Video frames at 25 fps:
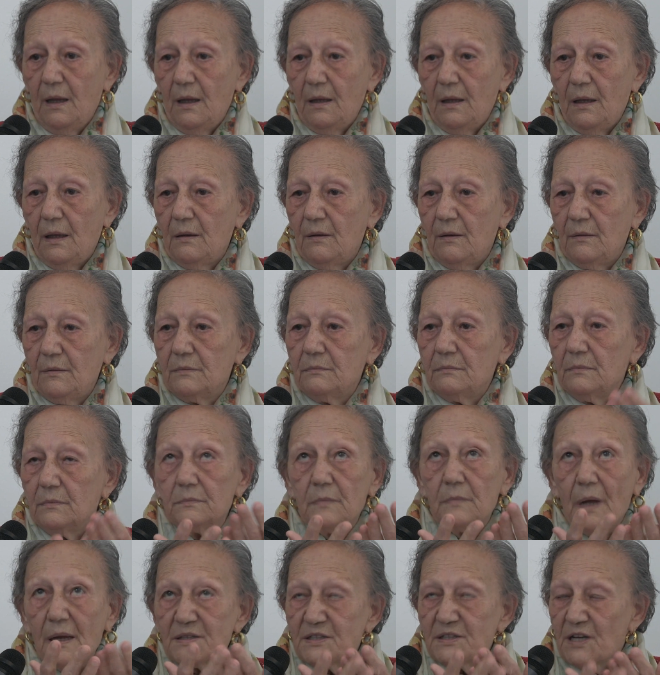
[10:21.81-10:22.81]
Eh,
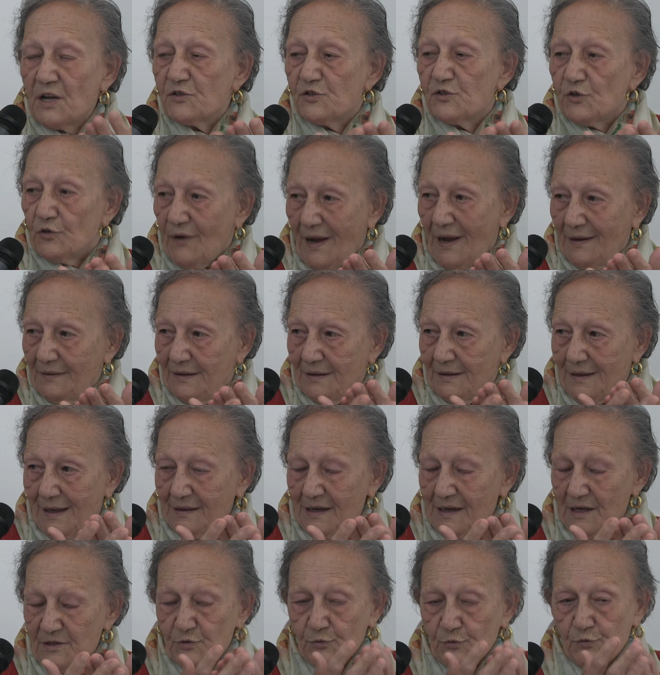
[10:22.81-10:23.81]
a San Giovanni che
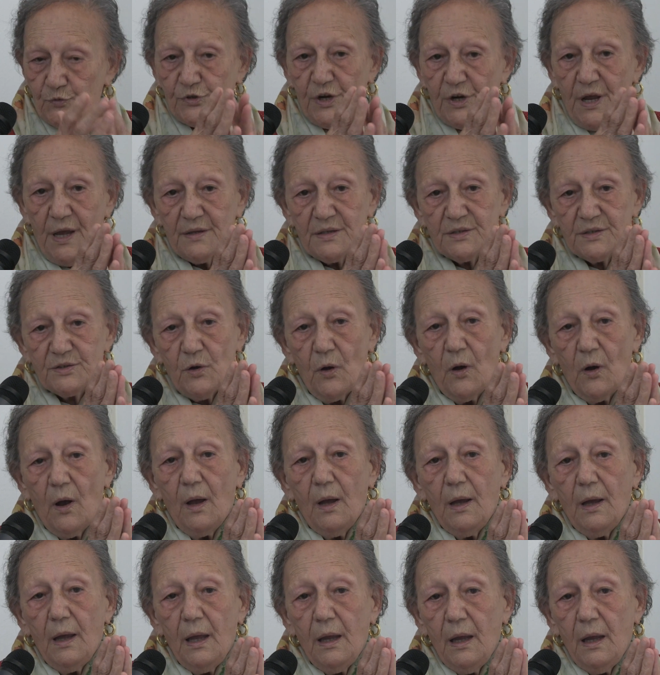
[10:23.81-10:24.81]
era successo.
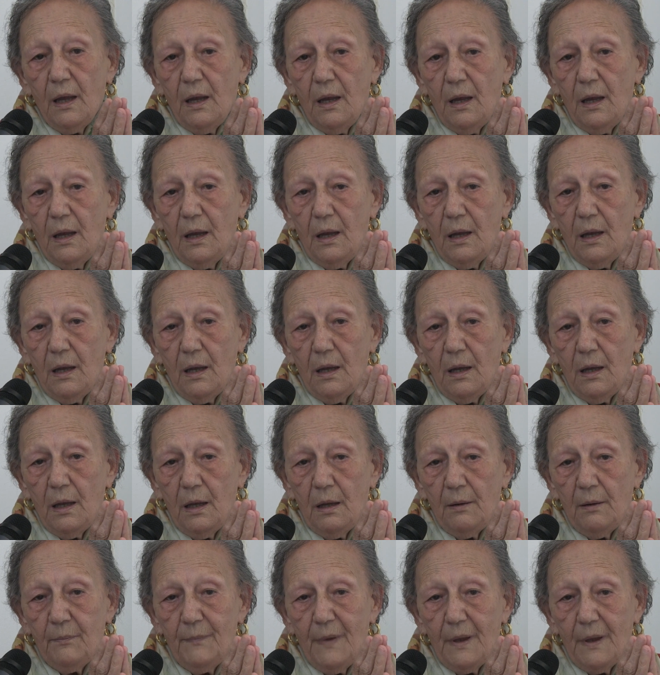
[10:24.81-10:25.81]

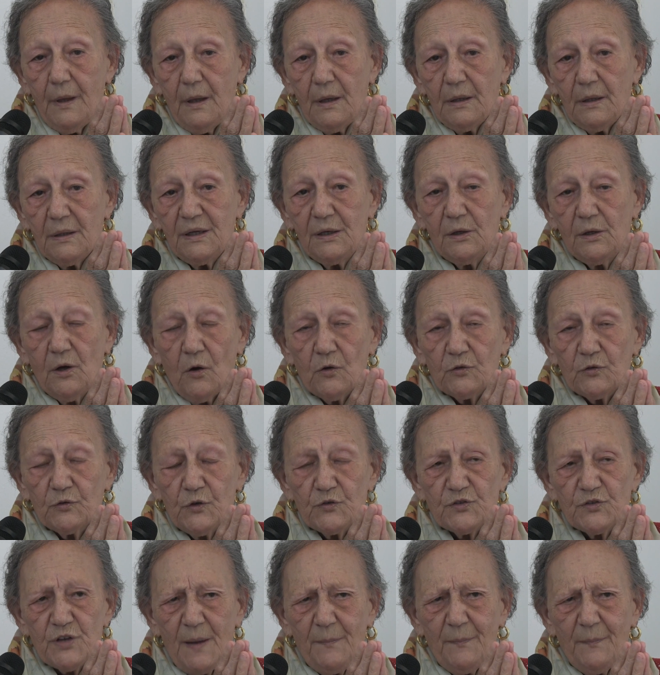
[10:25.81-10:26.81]
E ehm, eh,
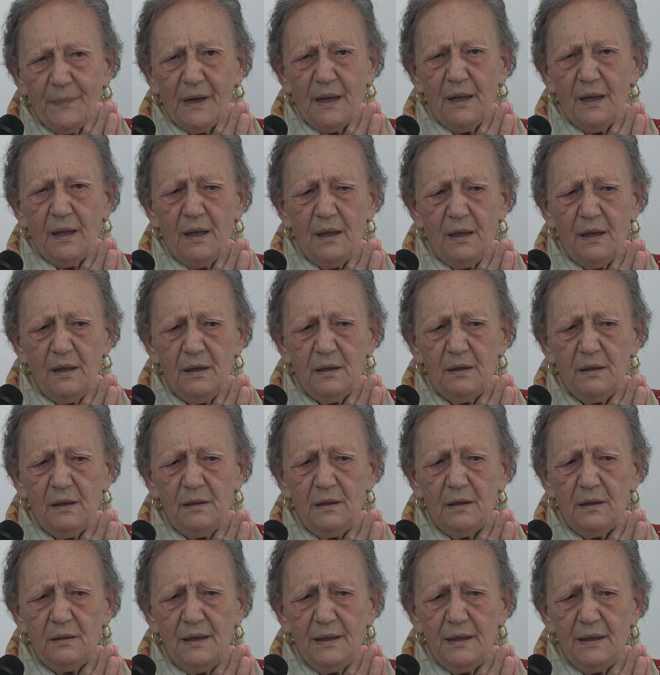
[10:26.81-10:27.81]
ricordo sempre
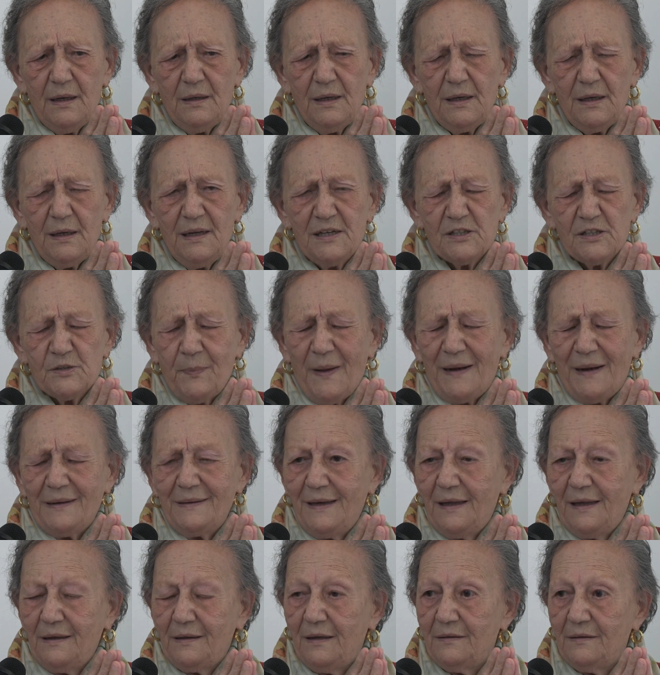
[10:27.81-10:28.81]
eh, le, le, le,
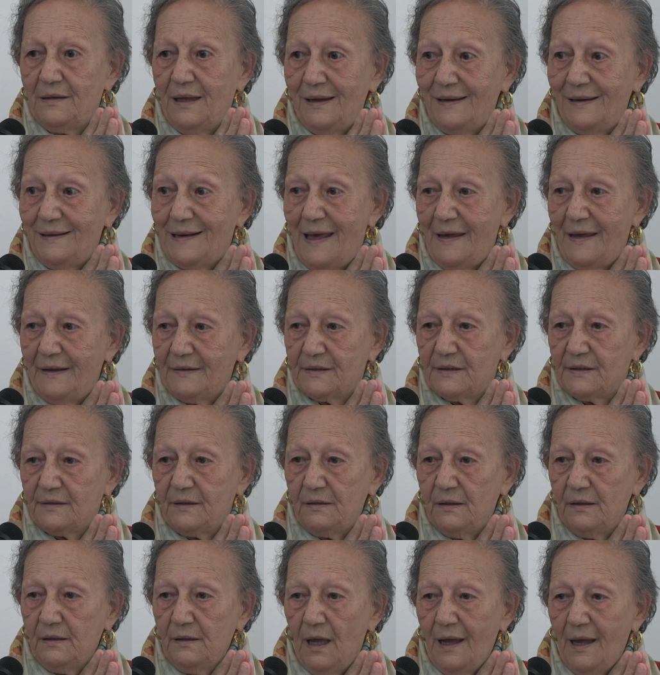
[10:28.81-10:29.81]
spalliere dei
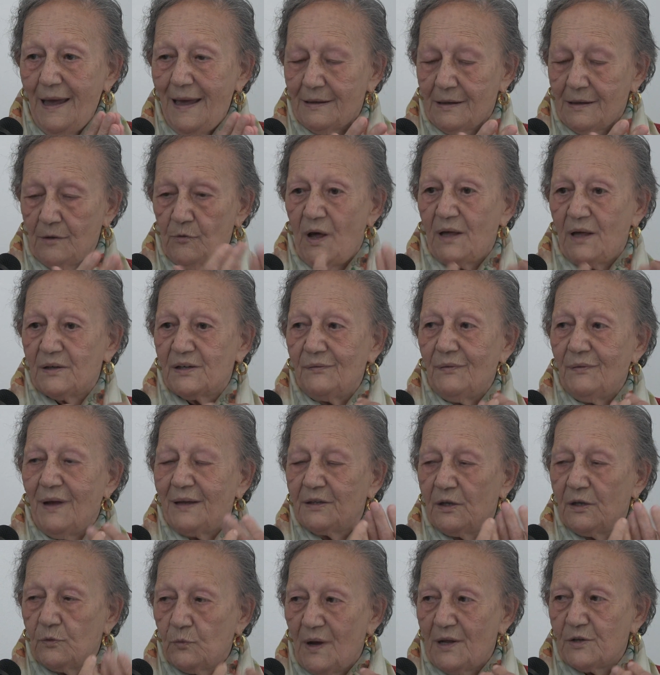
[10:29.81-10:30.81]
letti erano
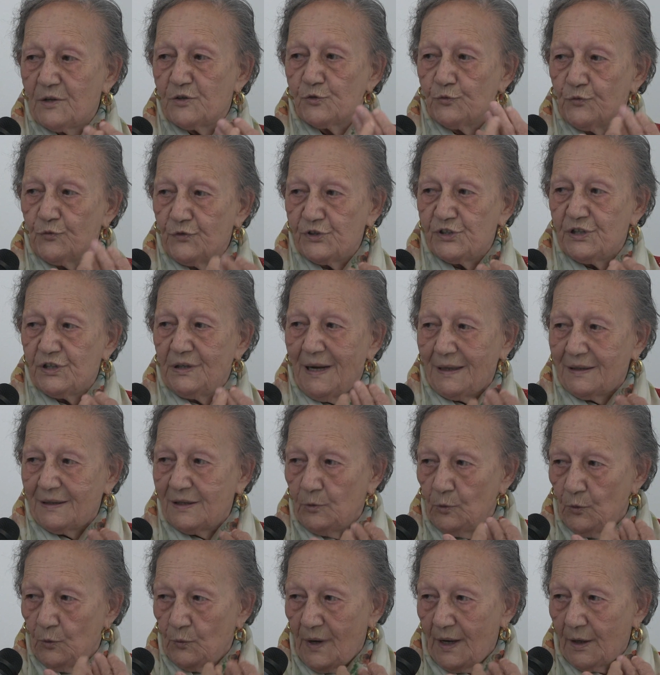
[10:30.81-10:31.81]
arrivati qua giù vicino a
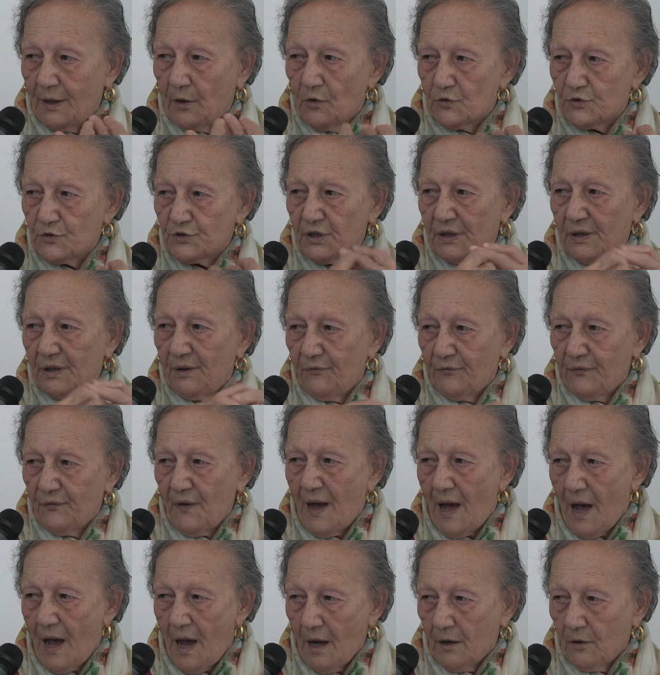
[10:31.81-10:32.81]
Chilu Negozi che
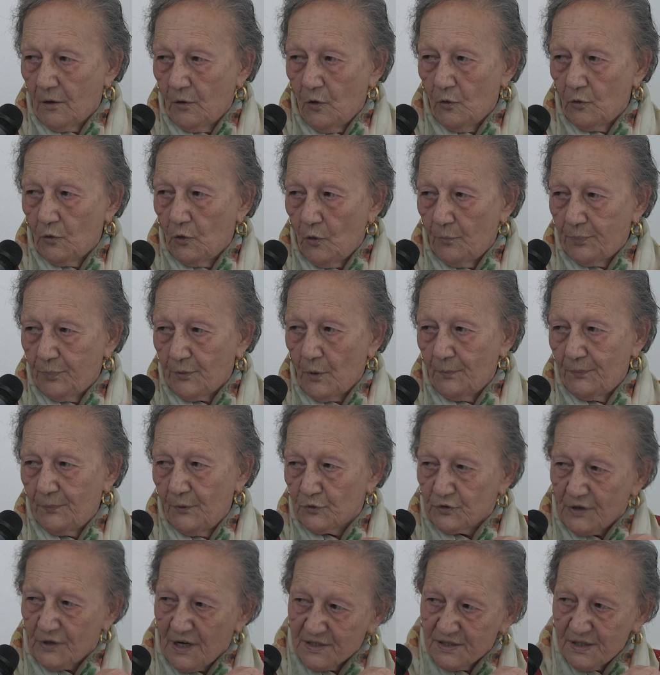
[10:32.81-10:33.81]
fa angolo proprio
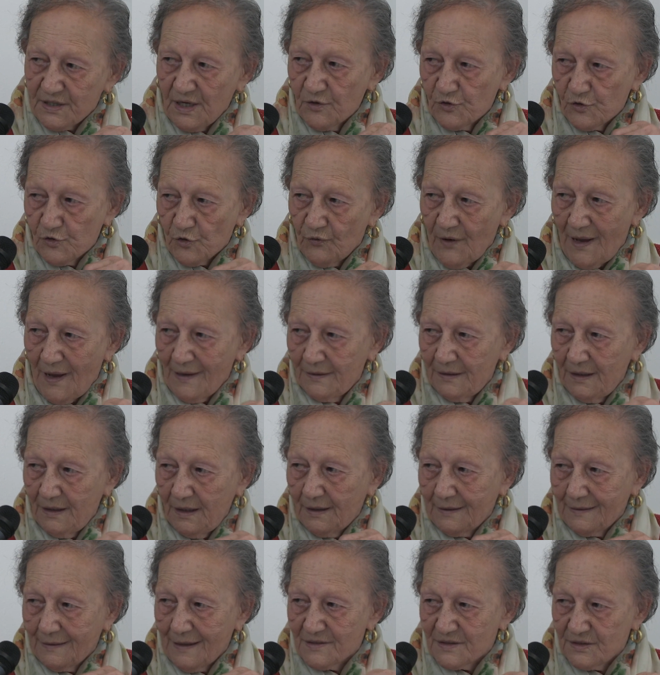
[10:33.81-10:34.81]
tra San Giovanni
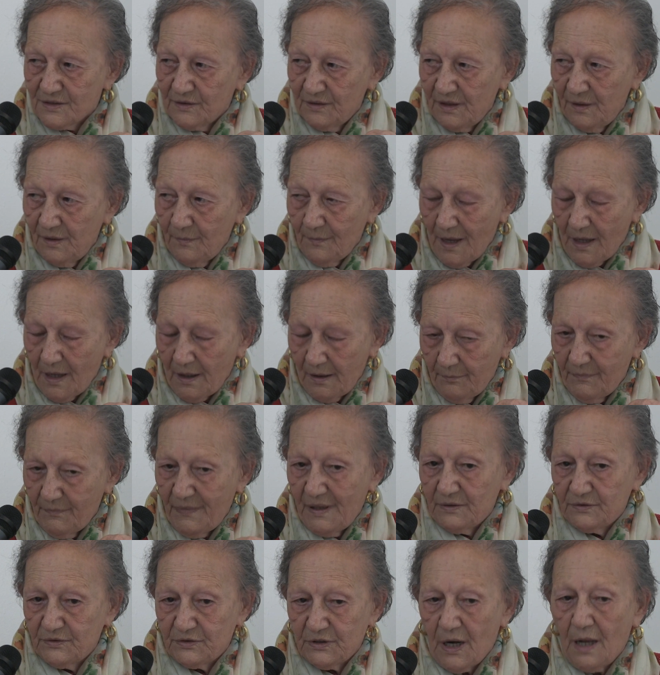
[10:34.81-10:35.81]
e Casa di Ma e
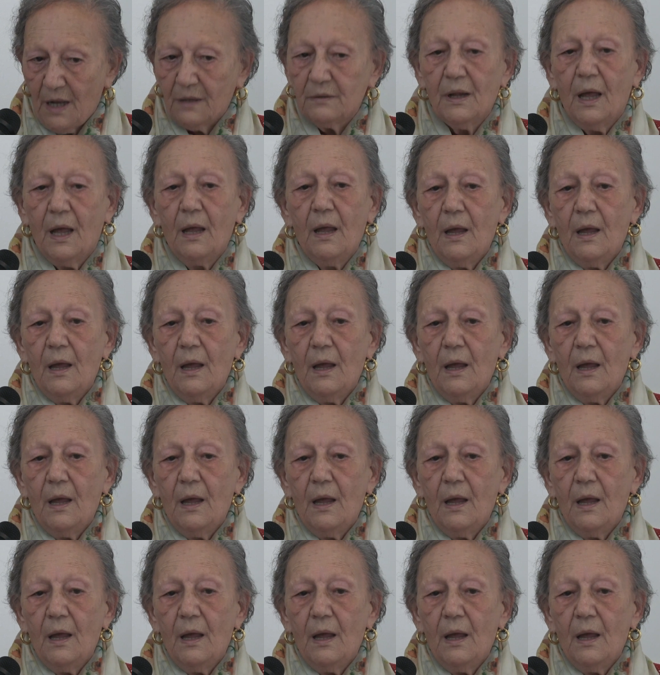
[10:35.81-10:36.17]
Beltrano.